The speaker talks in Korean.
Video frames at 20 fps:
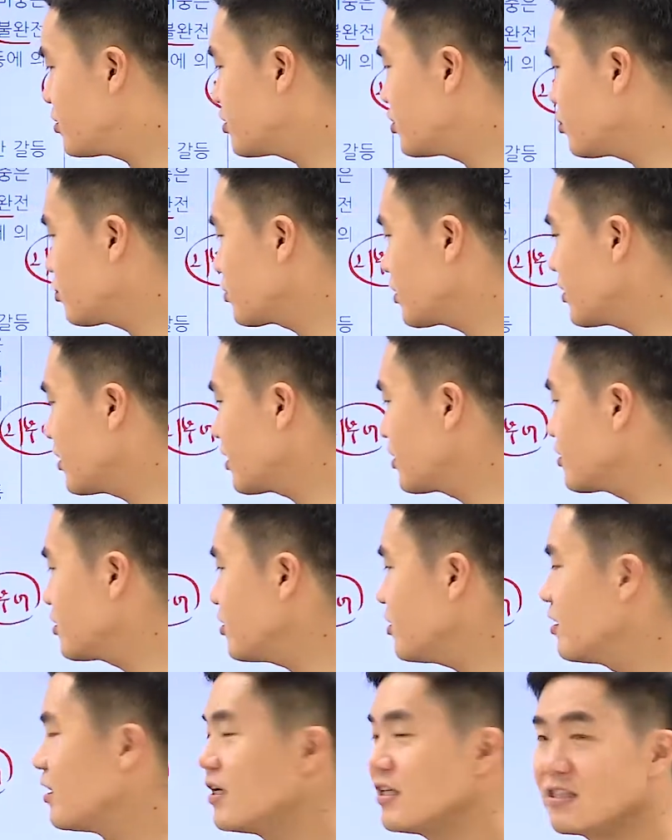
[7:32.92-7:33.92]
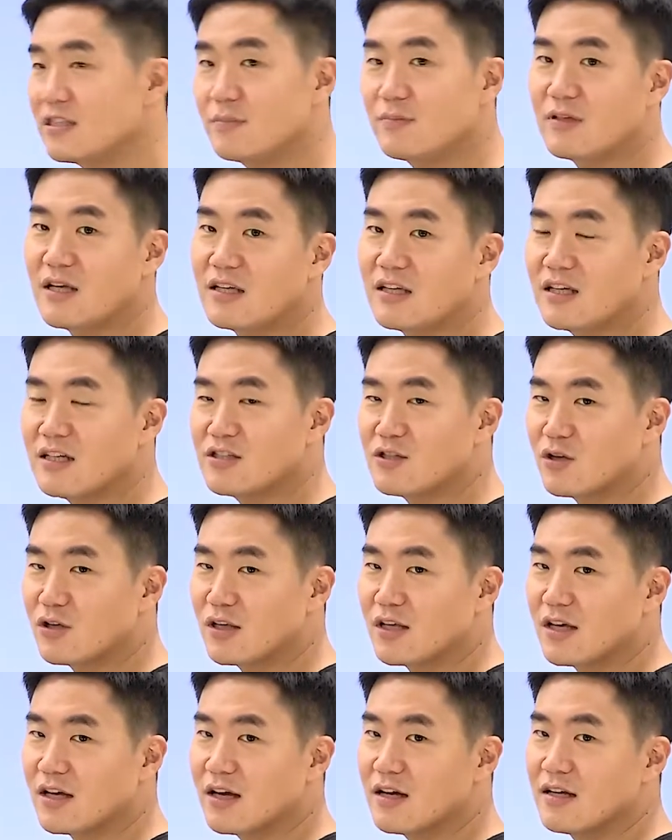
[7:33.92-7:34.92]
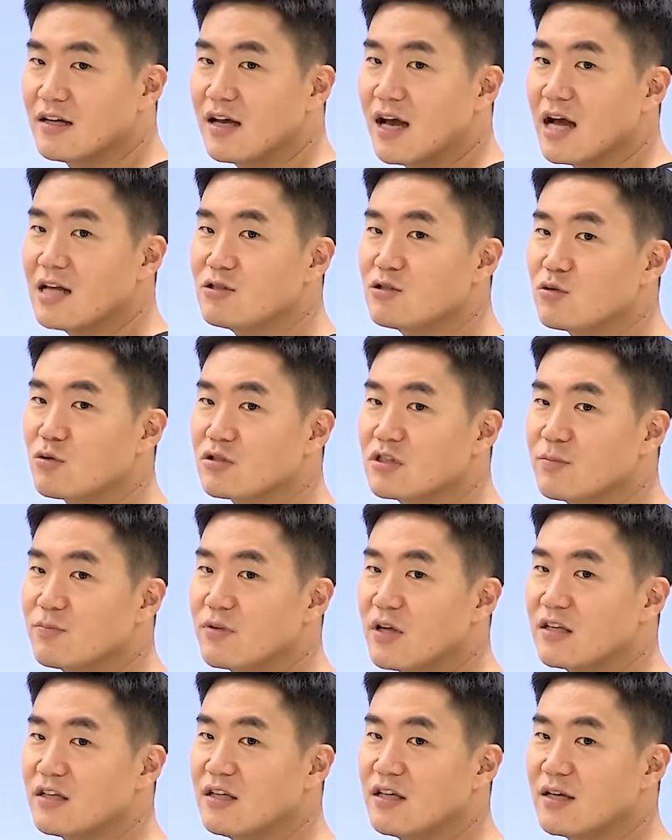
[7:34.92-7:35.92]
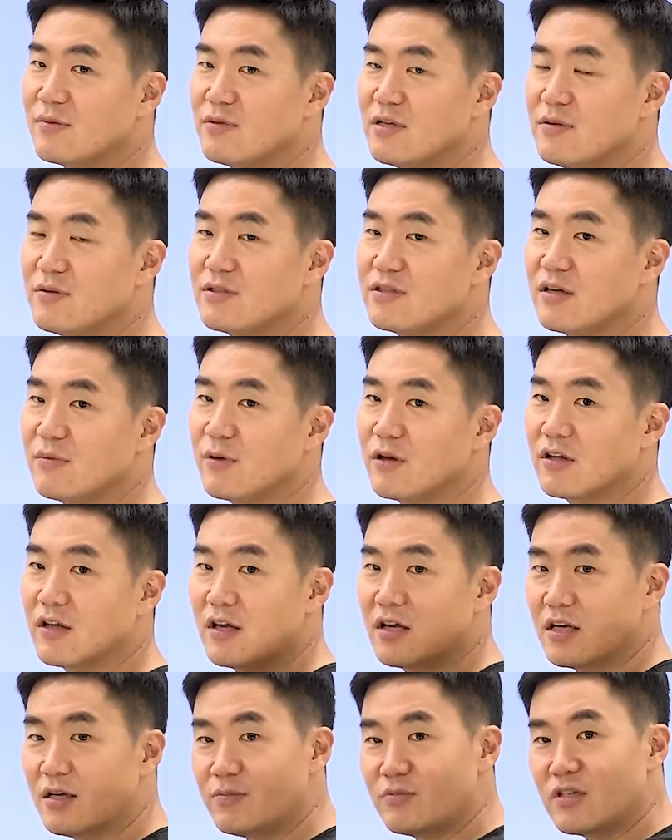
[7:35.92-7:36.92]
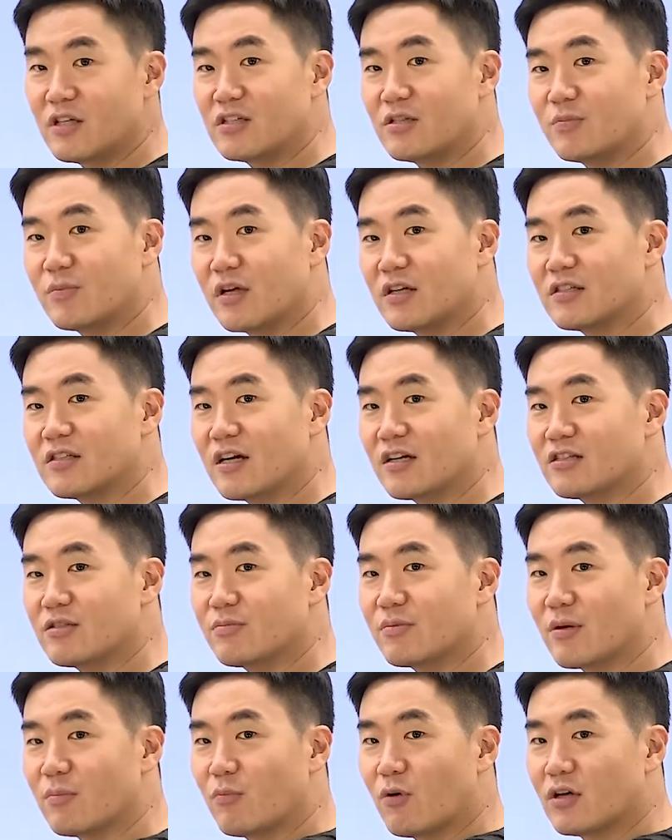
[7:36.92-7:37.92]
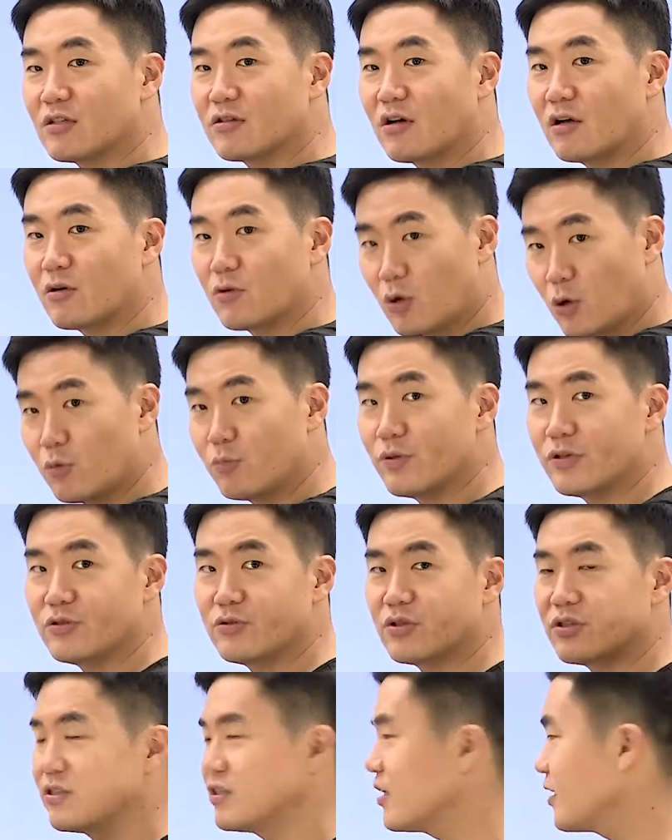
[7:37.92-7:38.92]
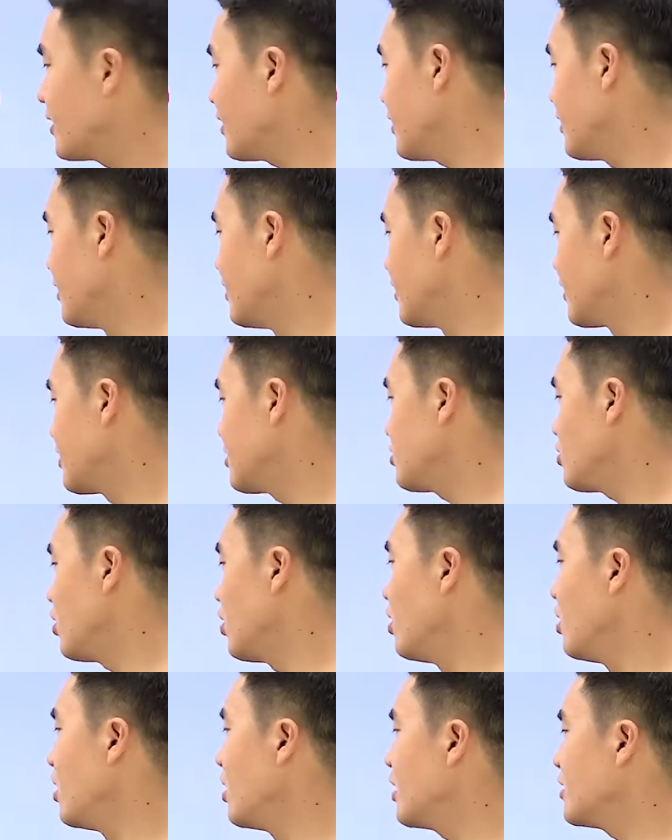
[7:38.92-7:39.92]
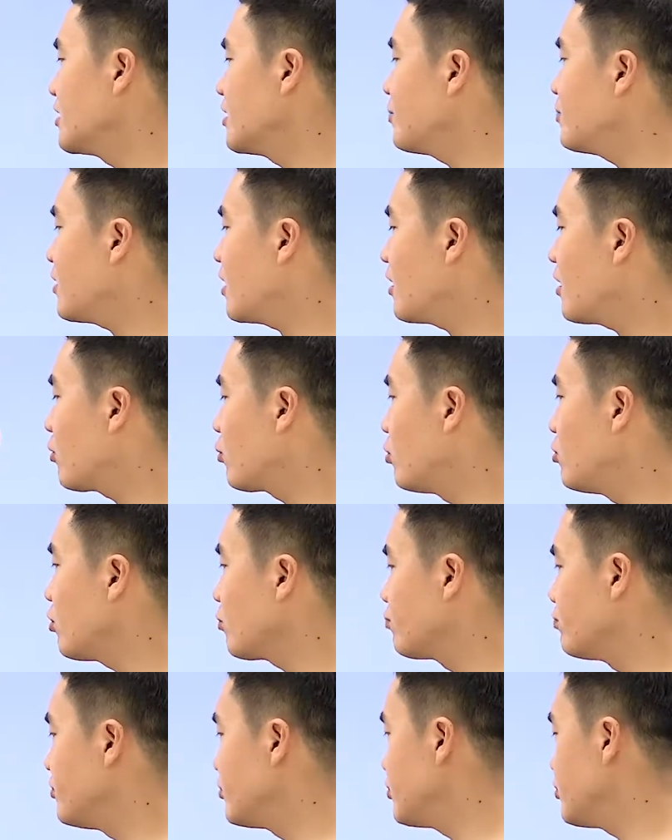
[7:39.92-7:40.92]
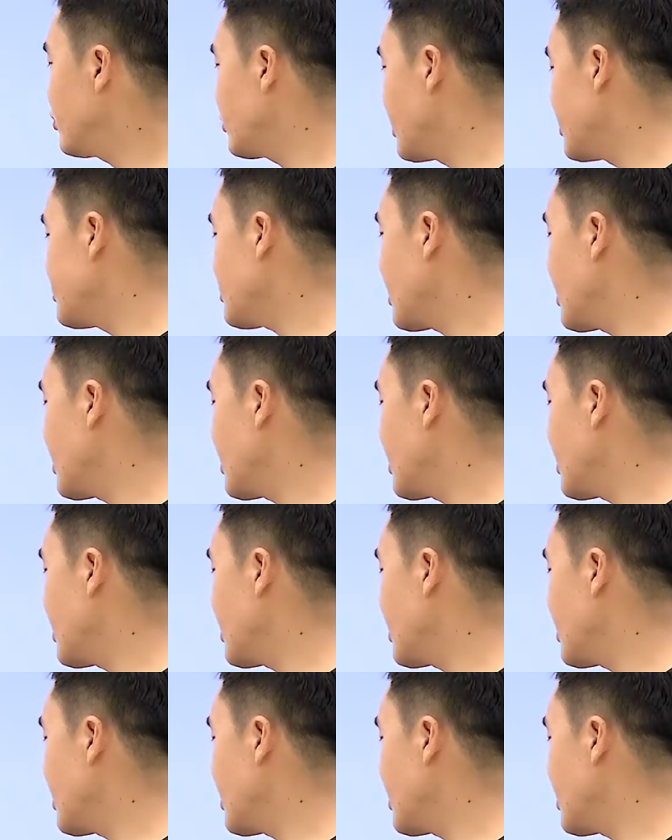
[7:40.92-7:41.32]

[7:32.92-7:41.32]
지속된다. 그렇죠 집단이 이기적이니까. 한쪽 집단이 힘, 힘이 세면 힘센 집단이 작은 집단 뭐 하는 거야? 괴롭힐 수 있잖아. 그래서 집단 간 권력 불균형에 의해서